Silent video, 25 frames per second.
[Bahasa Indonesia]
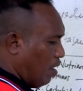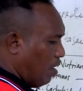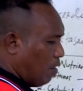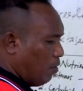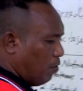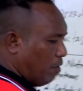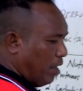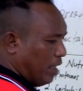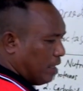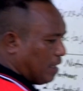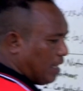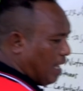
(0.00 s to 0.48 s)

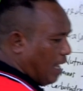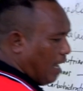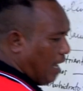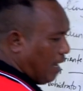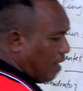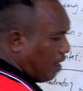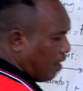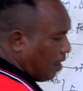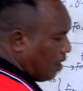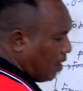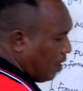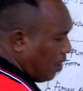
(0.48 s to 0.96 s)
marunggi
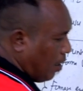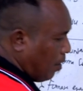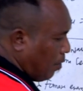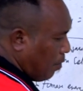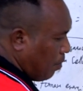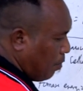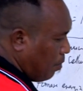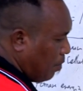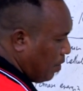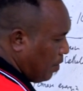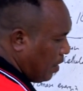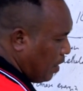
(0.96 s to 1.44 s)
tahan
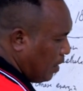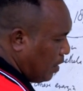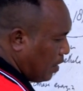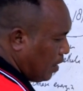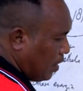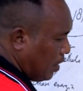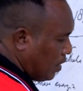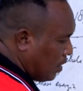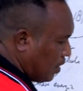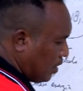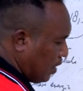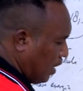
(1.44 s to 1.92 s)

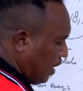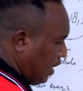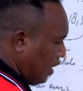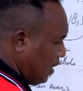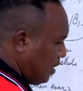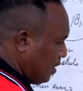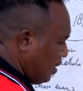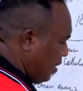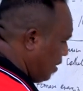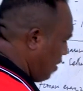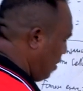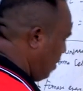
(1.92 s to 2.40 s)
binti e
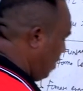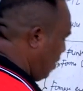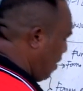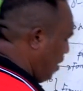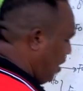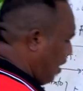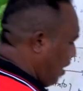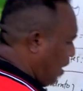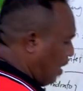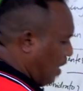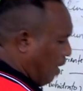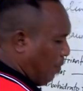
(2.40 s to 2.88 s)

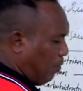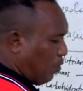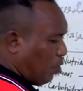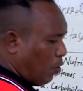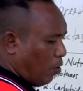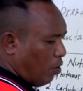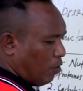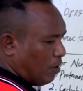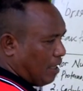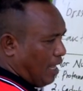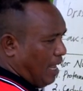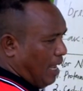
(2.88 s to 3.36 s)
6
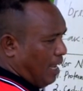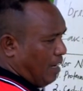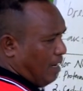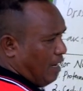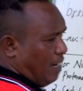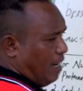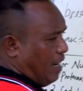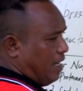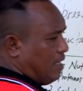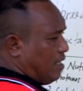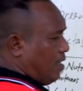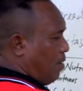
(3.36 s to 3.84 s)
lam toro
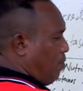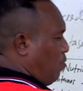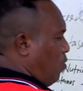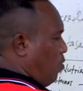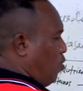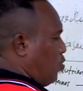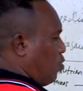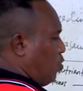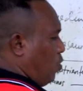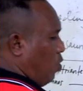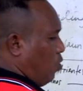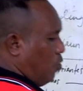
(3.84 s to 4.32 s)
tahan
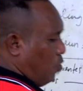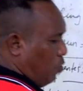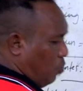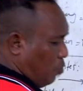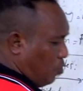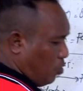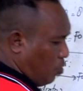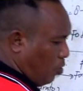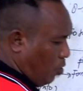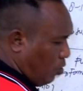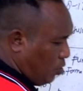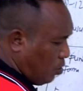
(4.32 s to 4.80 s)
hanesan moso
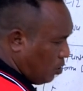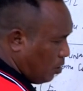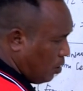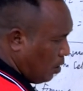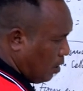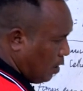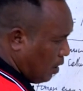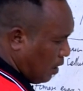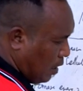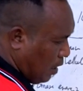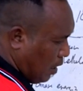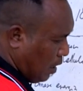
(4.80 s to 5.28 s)

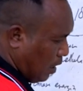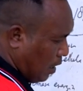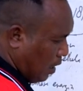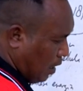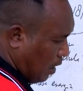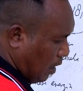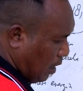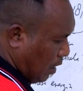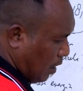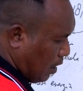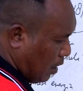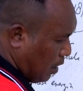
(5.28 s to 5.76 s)
nusos
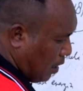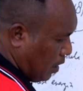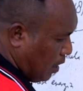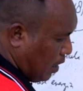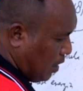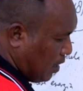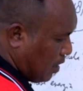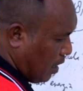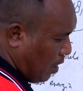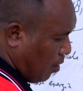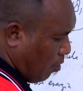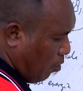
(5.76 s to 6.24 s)

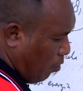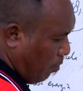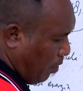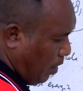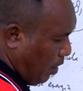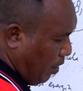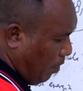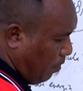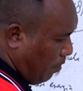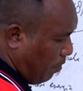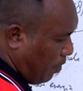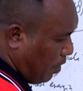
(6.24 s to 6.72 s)

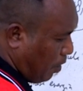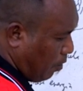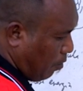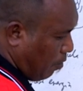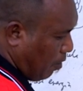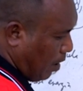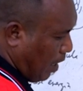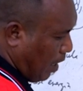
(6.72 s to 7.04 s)
19,5